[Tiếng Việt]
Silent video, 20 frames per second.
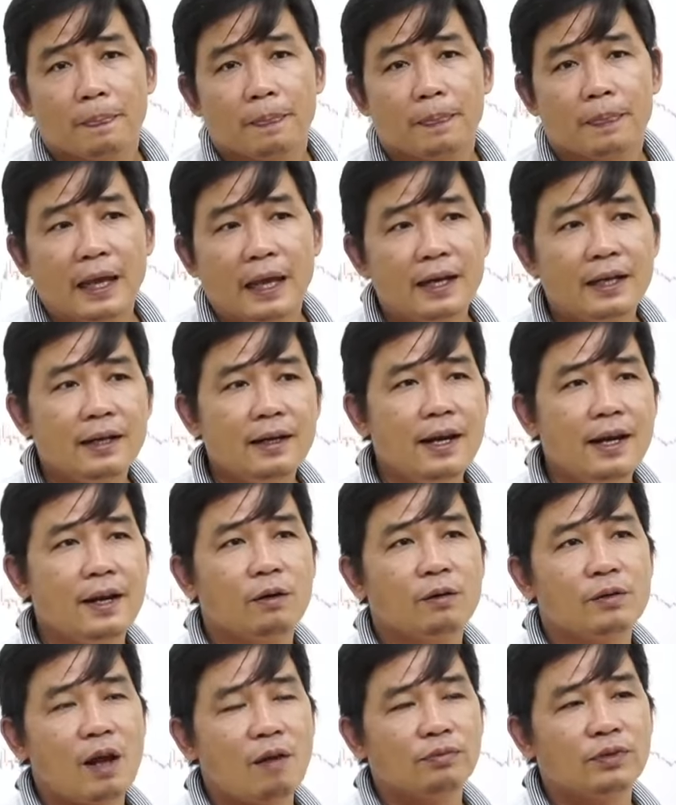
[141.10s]
thì cái
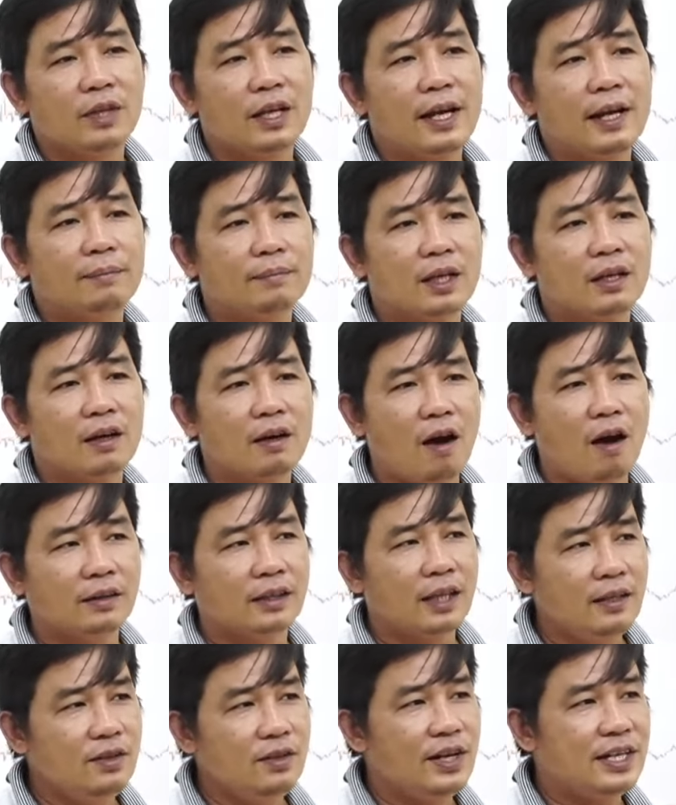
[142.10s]
điều dòng tiền mà nó có
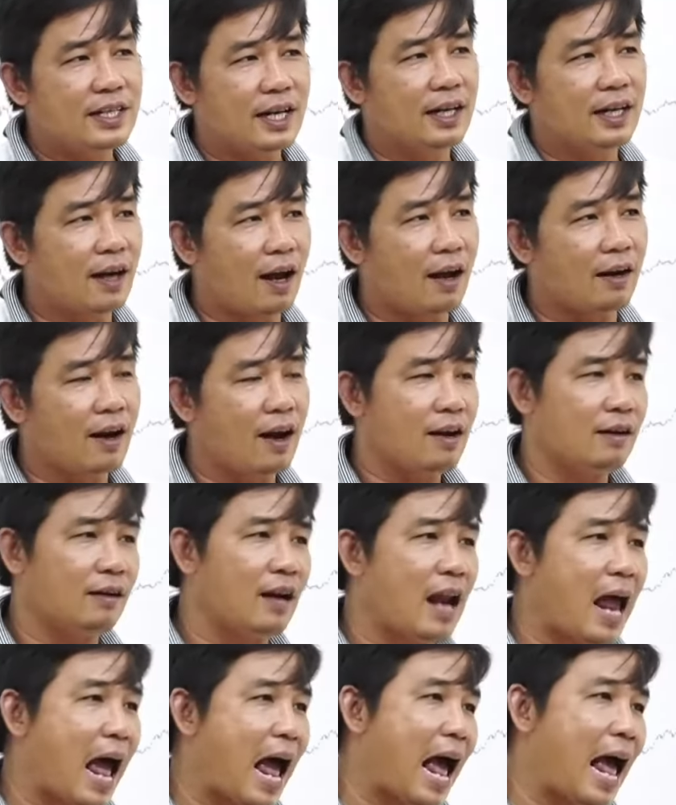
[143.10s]
tính duy trì đó đó
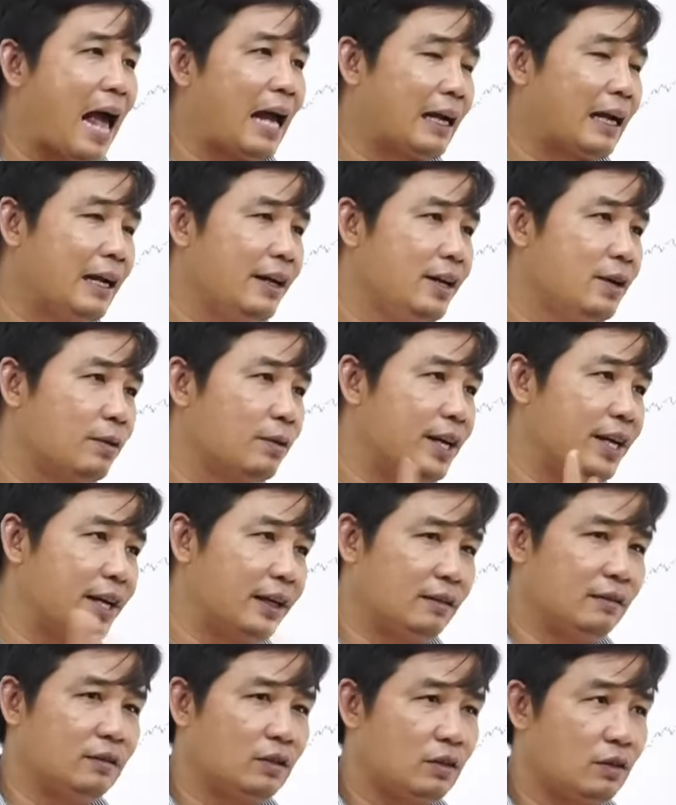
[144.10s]
là cái điều
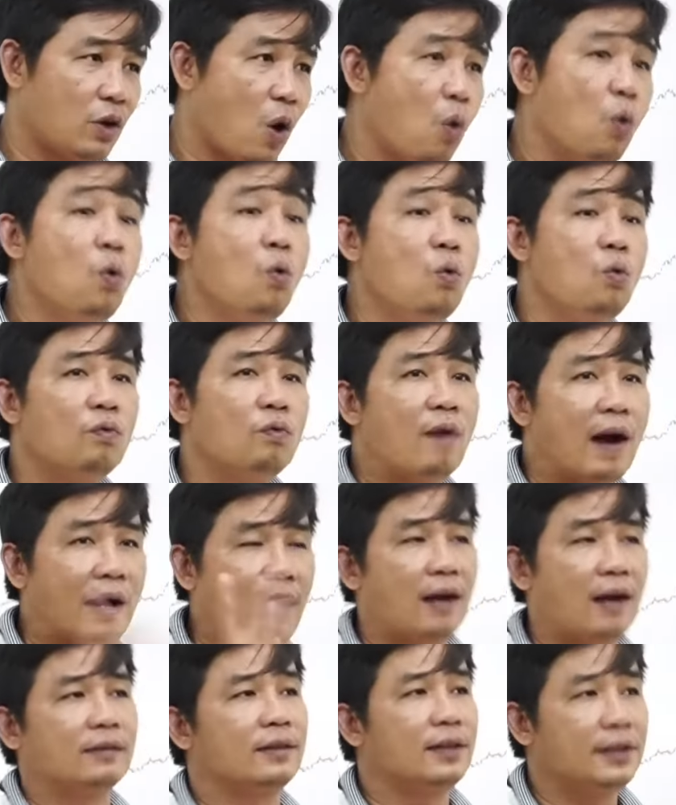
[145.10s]
kiện đủ và
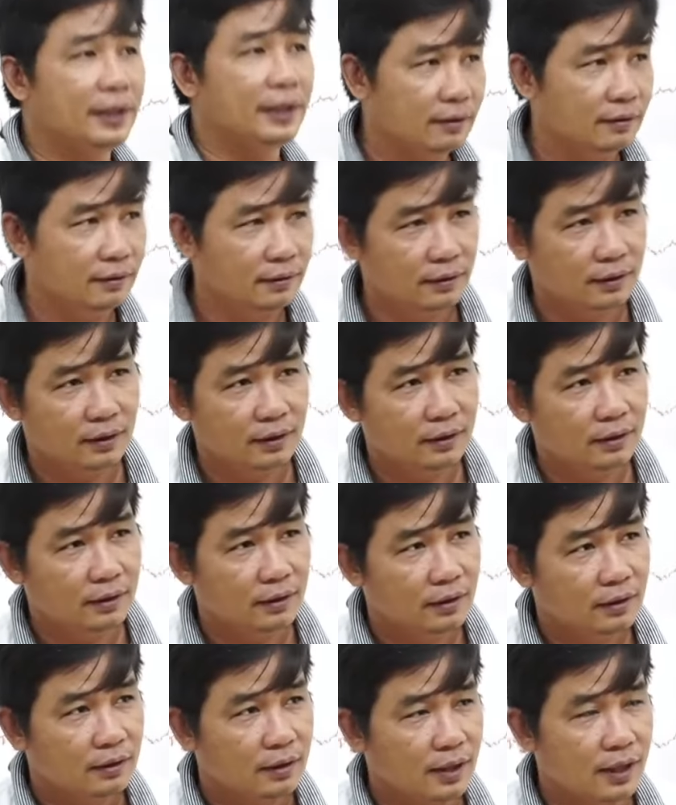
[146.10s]
cần thiết
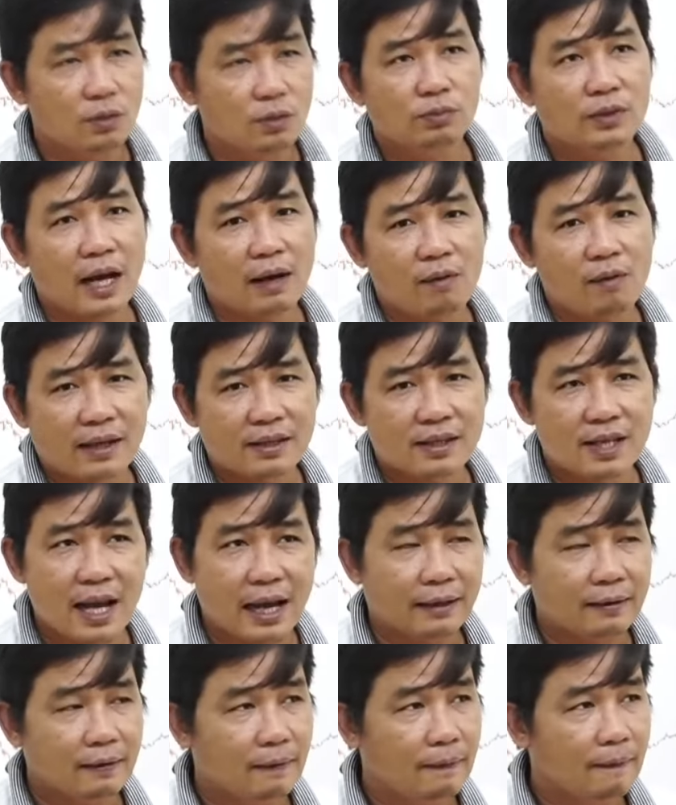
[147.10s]
để chúng ta quan sát
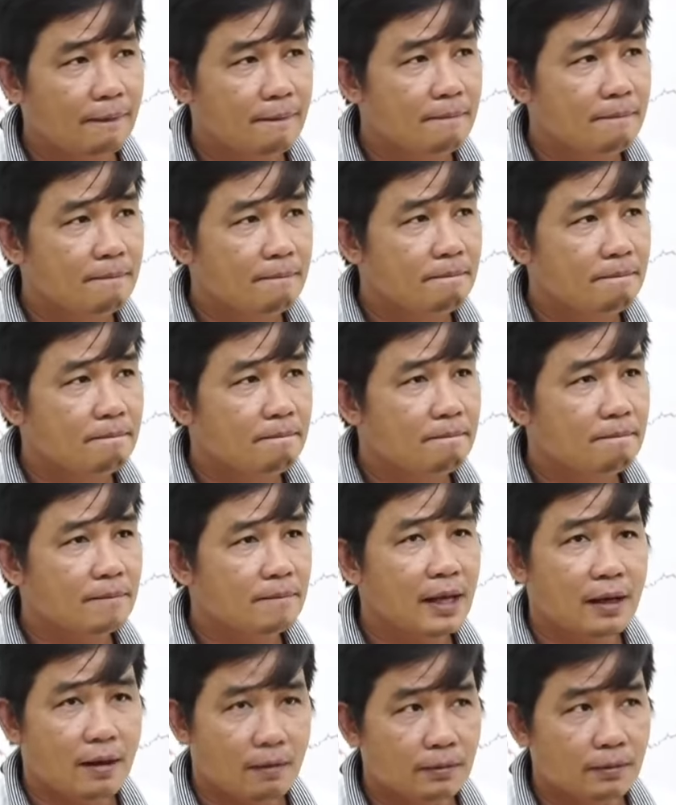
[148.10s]
chúng
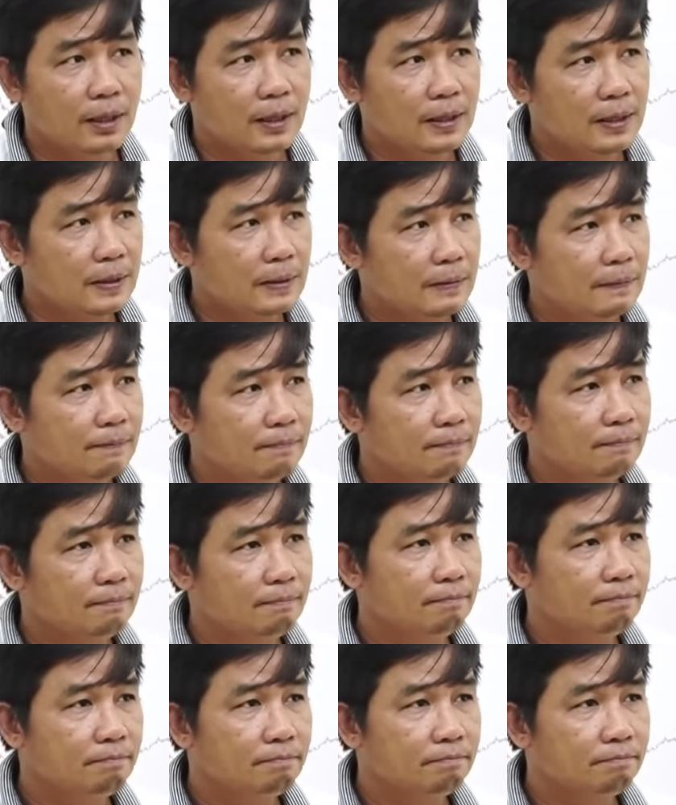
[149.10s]
ta đầu tư
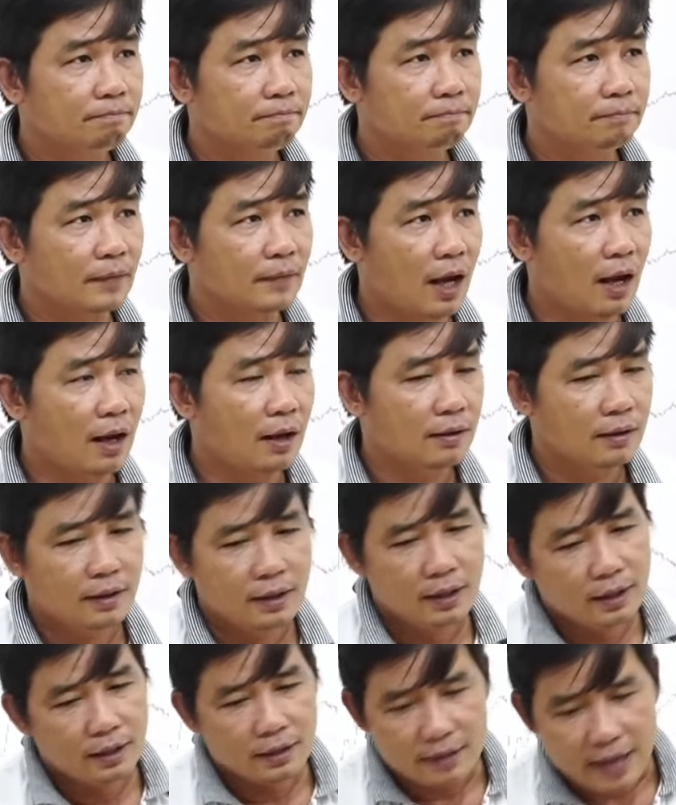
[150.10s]
đó.
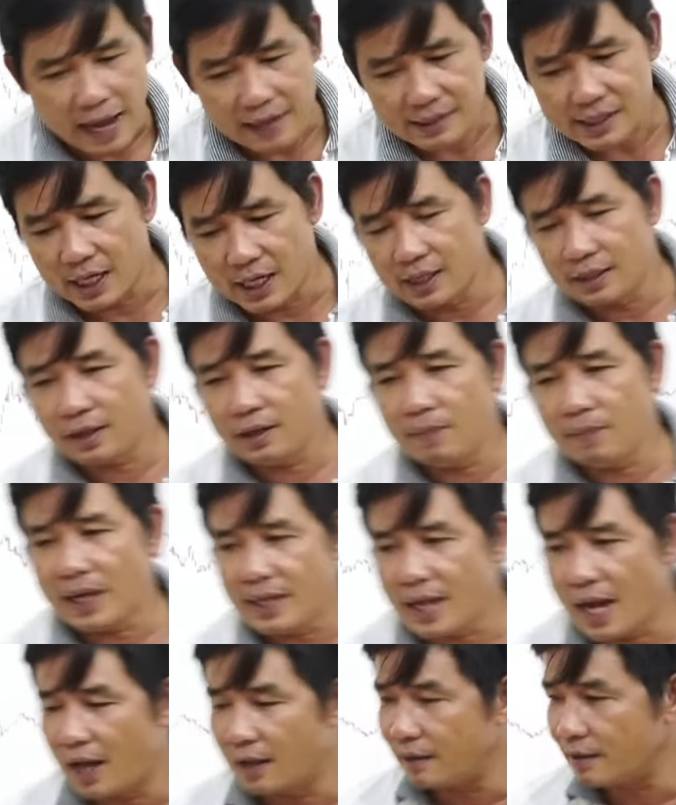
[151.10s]
giả sử như bây
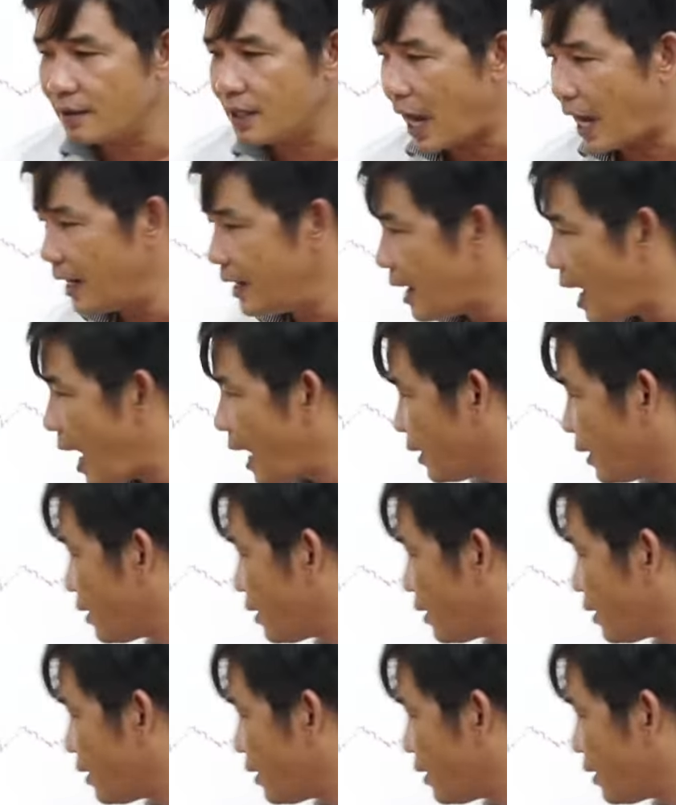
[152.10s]
giờ nó xảy ra cái